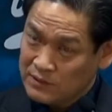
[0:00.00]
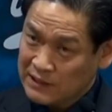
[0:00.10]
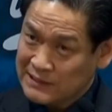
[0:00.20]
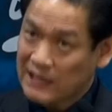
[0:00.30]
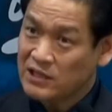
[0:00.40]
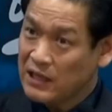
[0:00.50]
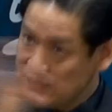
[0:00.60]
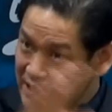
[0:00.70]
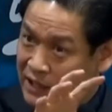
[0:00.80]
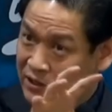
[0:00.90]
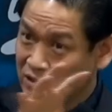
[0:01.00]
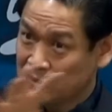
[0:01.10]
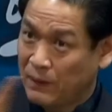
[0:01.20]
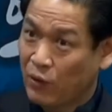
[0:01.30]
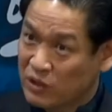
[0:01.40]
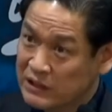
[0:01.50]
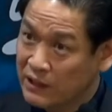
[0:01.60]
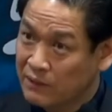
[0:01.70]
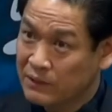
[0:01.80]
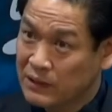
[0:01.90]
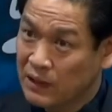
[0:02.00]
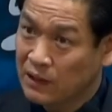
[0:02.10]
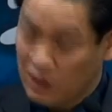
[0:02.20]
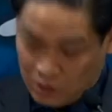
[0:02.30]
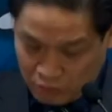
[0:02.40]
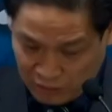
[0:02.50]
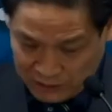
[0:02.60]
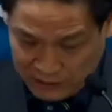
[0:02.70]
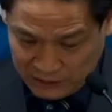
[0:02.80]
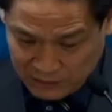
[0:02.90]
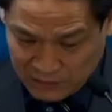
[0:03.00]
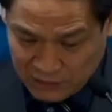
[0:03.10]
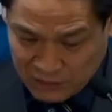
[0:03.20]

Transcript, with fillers: 제가 사전에 얘기했던 것이 바로 그 얘기입니다. 똑같아요.